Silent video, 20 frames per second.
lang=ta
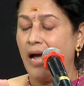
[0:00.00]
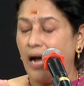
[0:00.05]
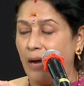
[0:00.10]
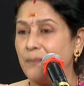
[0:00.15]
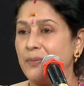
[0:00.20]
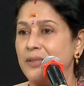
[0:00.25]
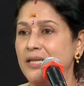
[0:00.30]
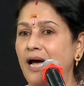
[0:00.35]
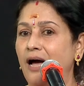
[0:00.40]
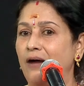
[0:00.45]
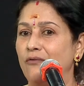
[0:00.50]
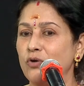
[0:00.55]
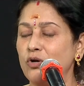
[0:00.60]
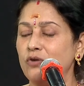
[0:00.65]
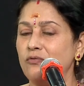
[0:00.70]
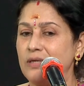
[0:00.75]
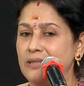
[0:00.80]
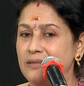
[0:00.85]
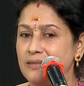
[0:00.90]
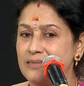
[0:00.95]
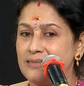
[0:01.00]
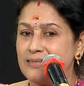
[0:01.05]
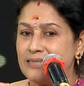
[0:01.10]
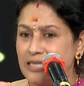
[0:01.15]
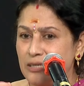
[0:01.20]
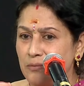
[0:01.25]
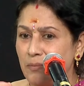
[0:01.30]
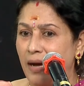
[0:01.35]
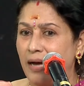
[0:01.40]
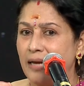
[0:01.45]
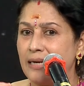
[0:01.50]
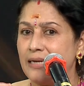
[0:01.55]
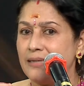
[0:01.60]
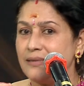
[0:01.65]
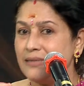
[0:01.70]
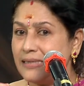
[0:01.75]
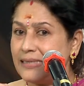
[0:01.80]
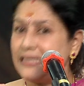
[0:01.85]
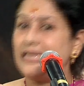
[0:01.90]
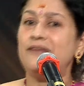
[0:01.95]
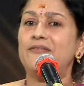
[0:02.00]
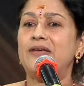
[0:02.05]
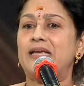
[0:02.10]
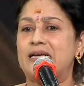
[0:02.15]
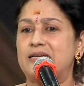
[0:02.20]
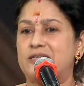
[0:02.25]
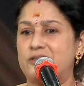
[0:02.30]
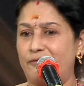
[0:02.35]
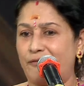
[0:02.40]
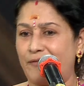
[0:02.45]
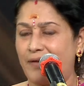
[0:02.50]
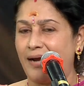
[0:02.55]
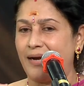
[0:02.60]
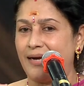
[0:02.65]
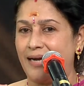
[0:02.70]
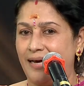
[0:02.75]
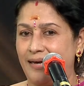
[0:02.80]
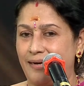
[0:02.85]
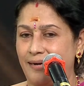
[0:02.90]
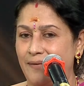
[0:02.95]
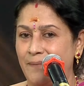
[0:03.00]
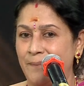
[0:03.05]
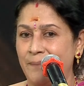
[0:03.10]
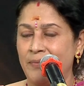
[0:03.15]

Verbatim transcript: அப்போ தான் அவரும் வந்து சினிமாலேருந்து டிவிக்கு ஷிஃப்ட் ஆனார்